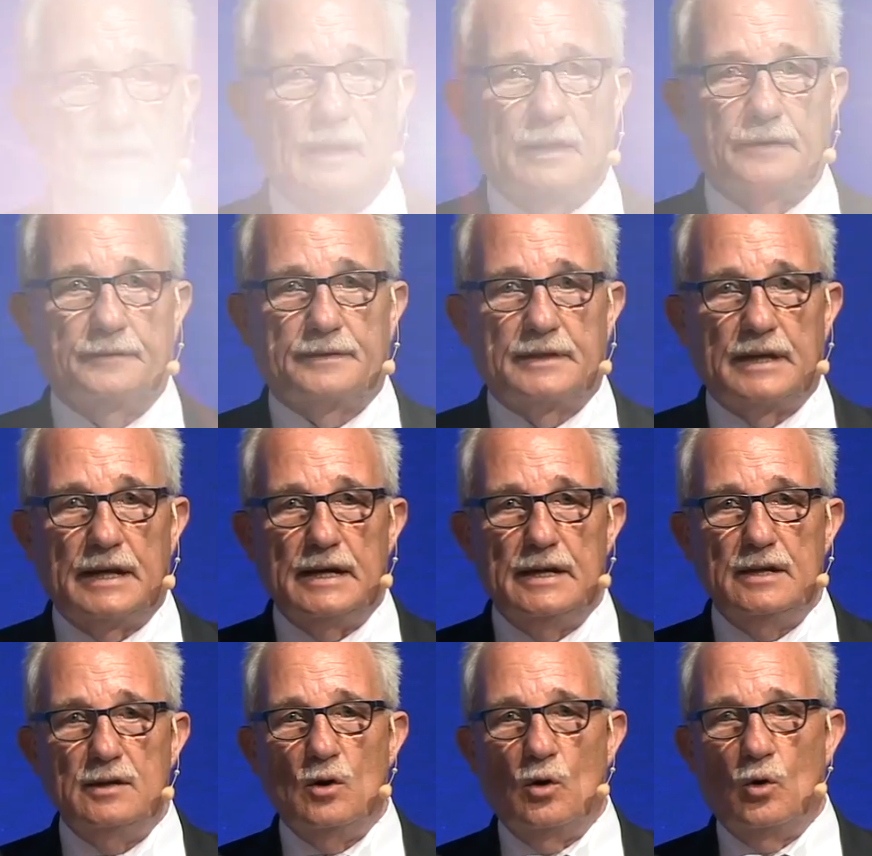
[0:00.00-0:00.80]
Das
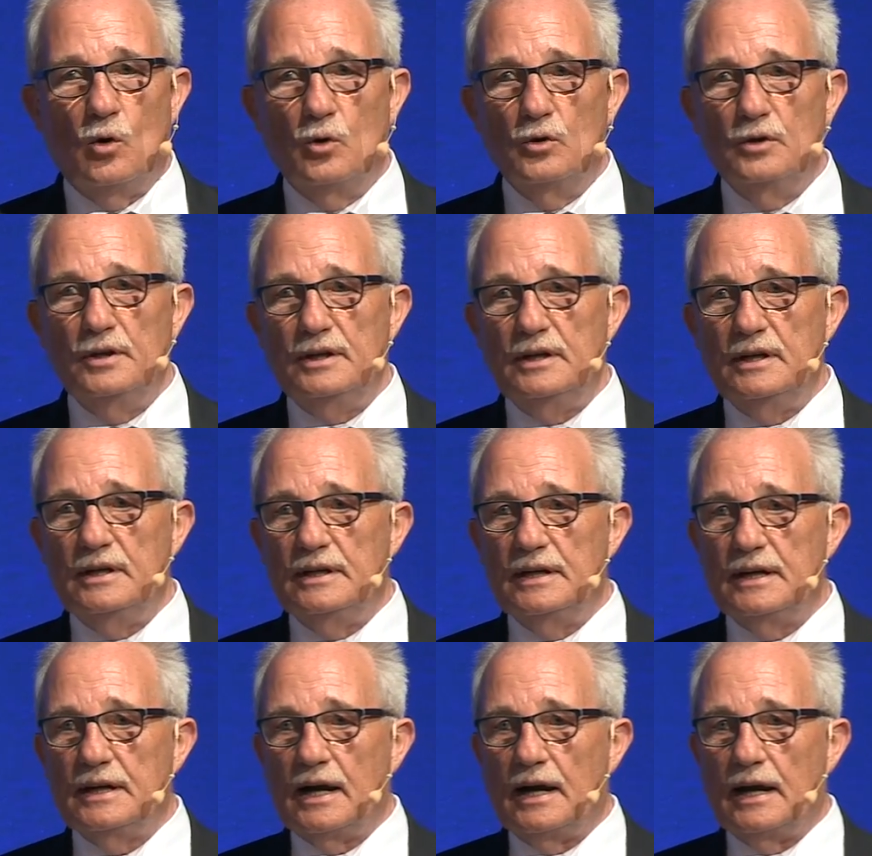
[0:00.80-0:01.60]
DIN und die
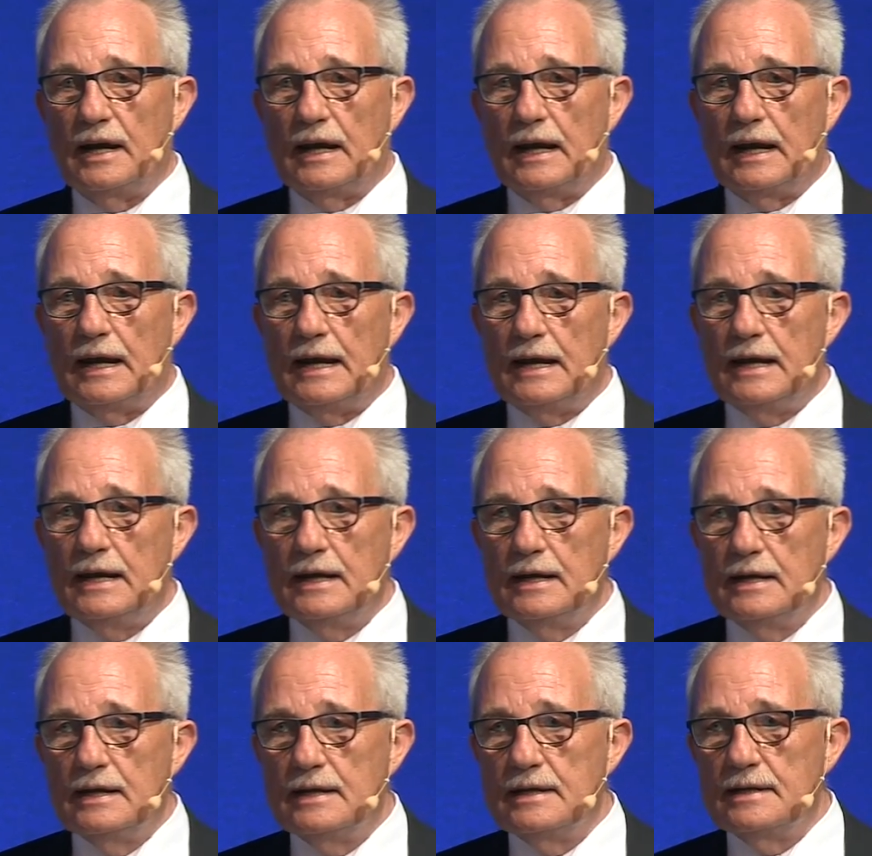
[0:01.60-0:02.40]
DKE
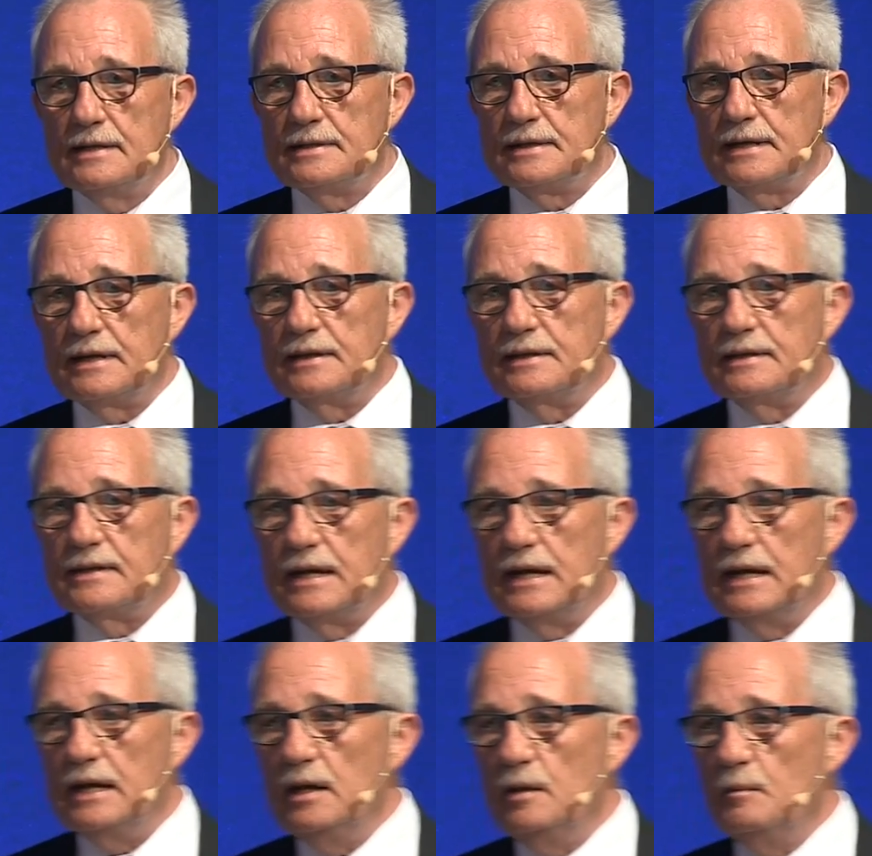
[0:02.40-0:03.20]
sind
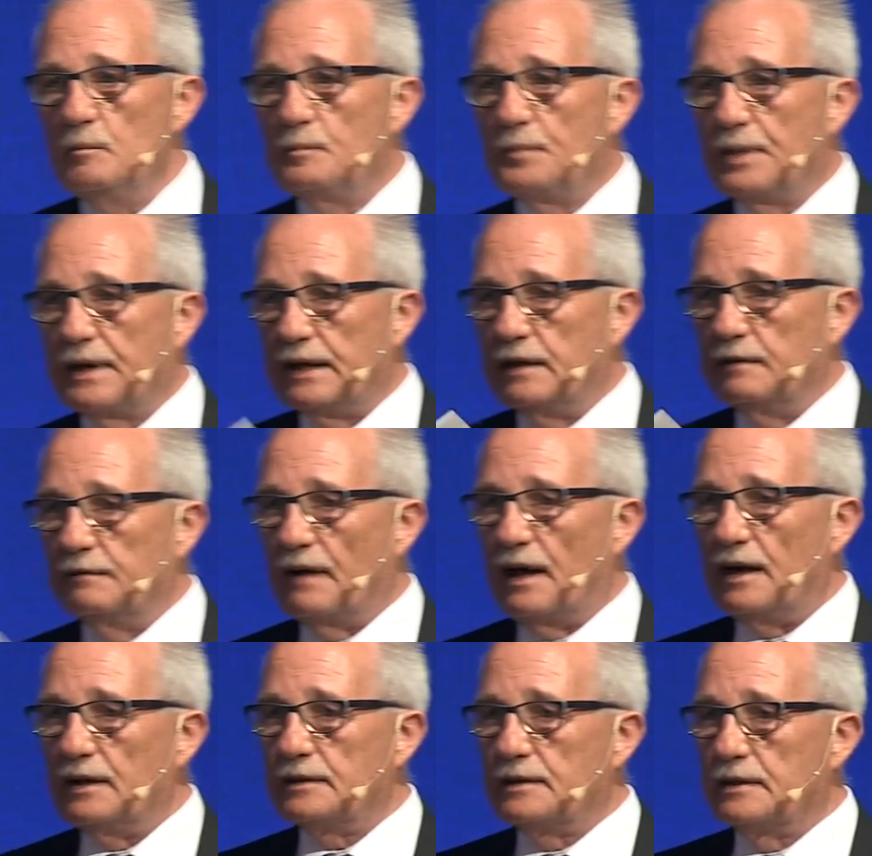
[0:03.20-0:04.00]
die
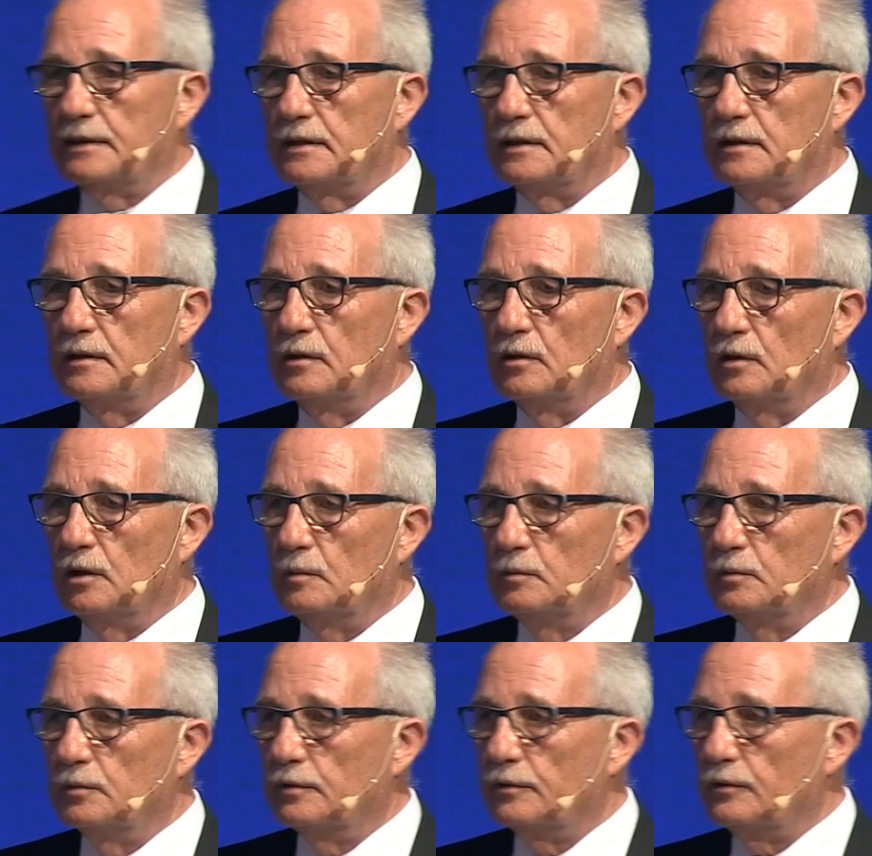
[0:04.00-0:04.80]
privaten
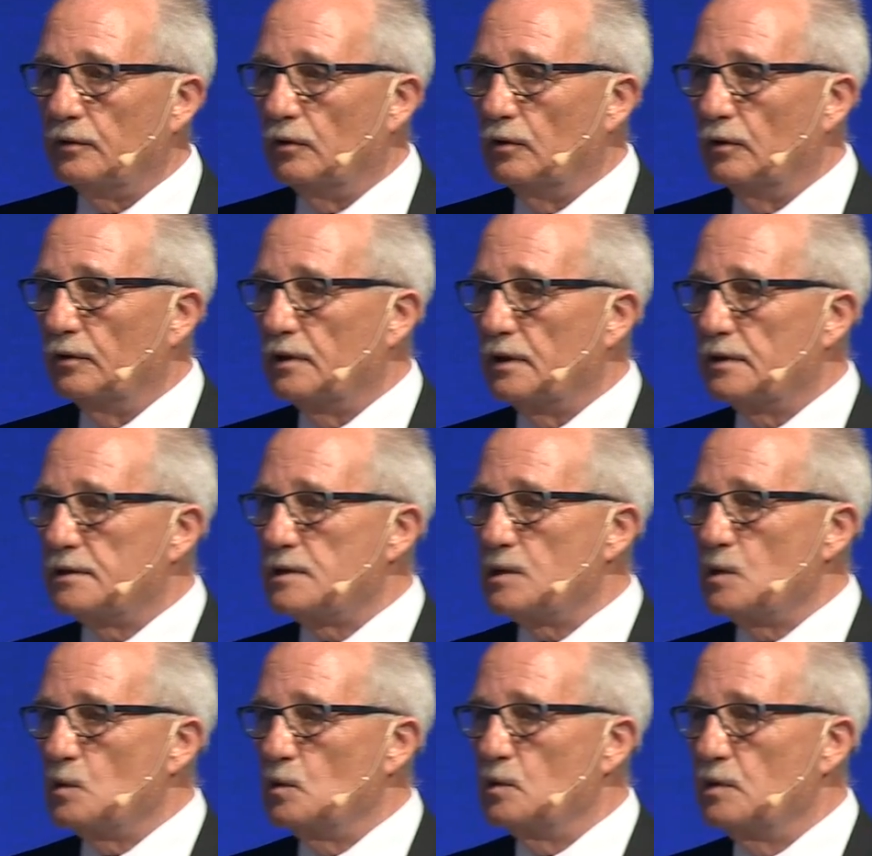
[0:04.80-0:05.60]

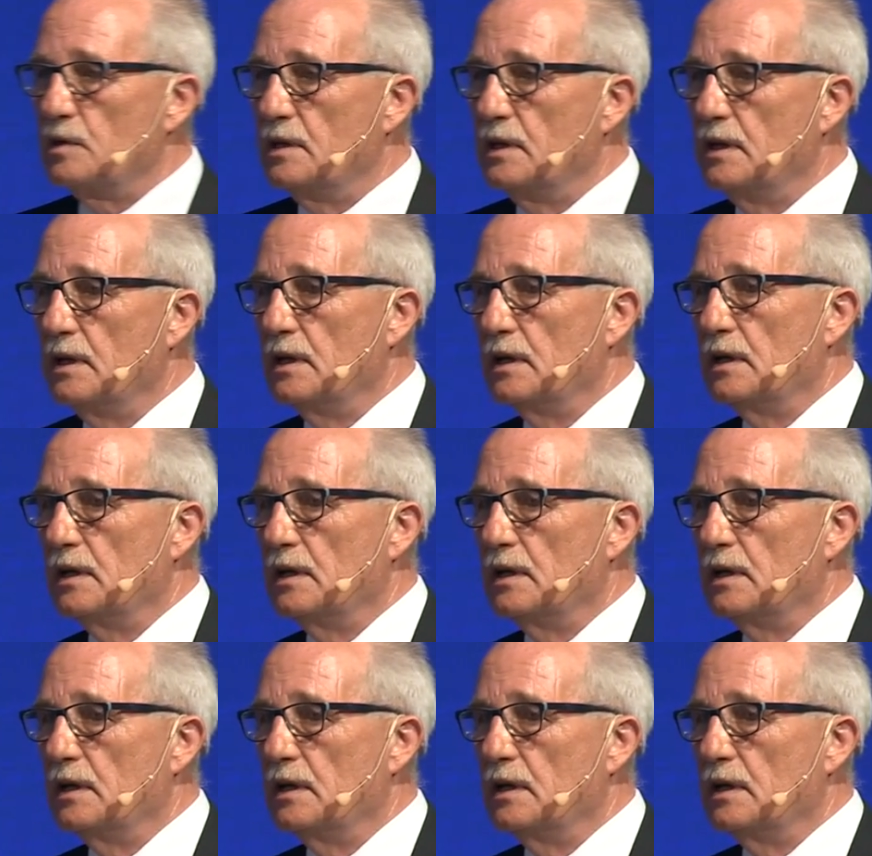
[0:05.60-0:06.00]
Normungsorganisationen,